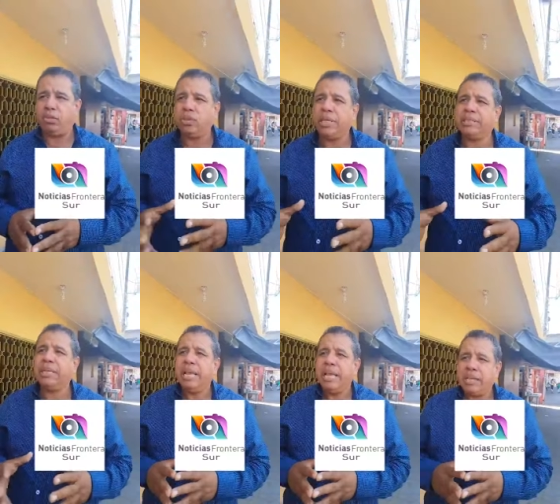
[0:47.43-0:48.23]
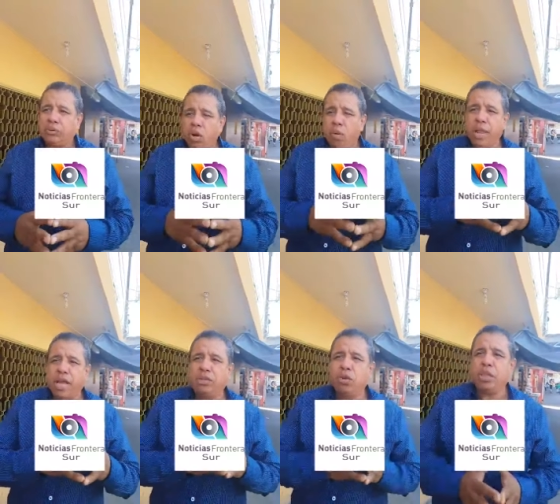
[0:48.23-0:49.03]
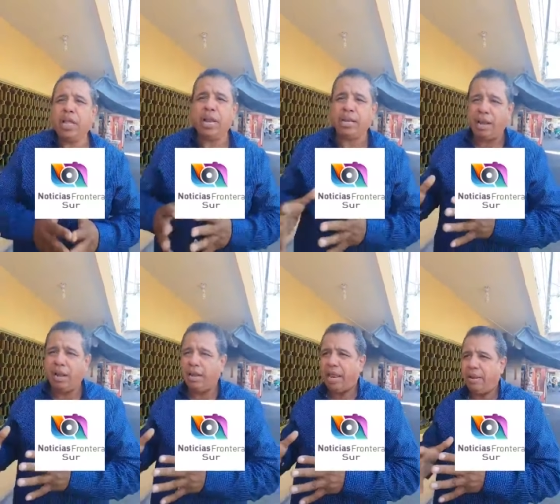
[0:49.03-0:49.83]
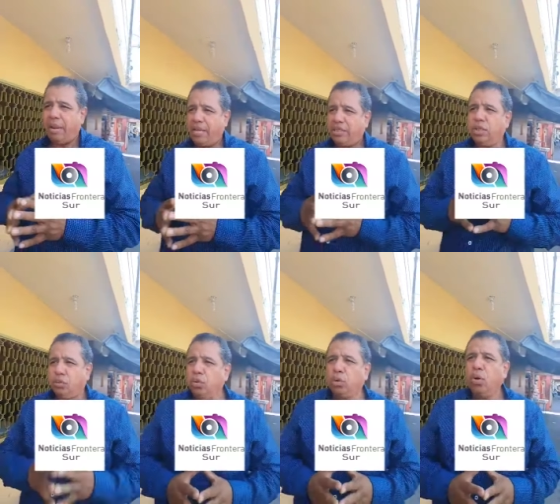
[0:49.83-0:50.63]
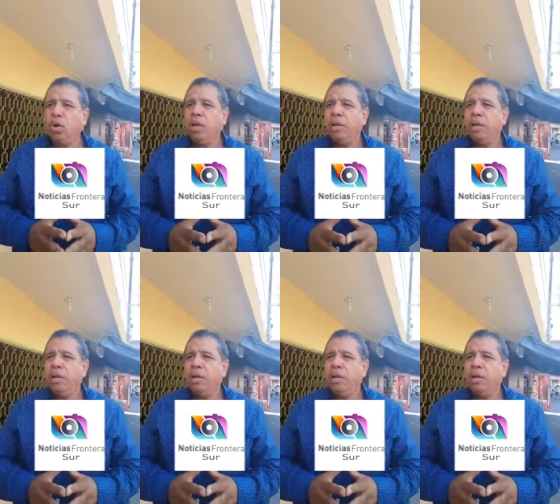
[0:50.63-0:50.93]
Entonces, es una obligación del, del, instituto